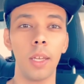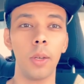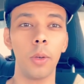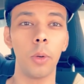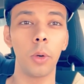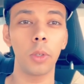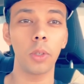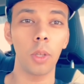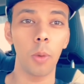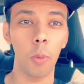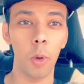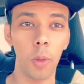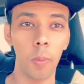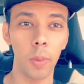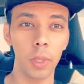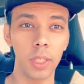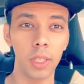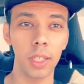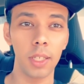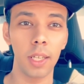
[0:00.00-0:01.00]
نقطه
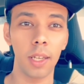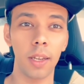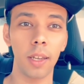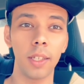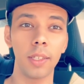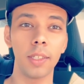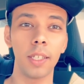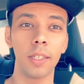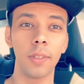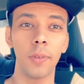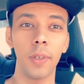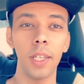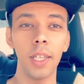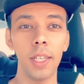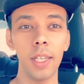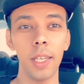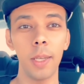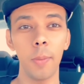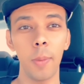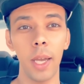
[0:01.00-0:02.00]
مهمه جدا رده
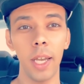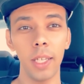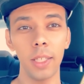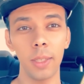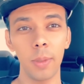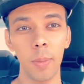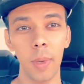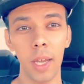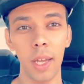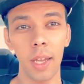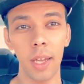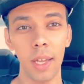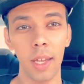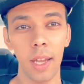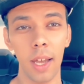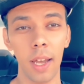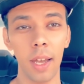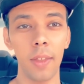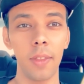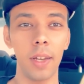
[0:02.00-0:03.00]
فعلي بعد ما
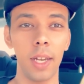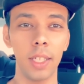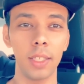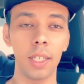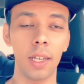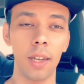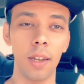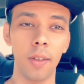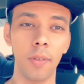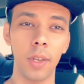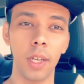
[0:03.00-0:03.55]
اخذ العشرة آلاف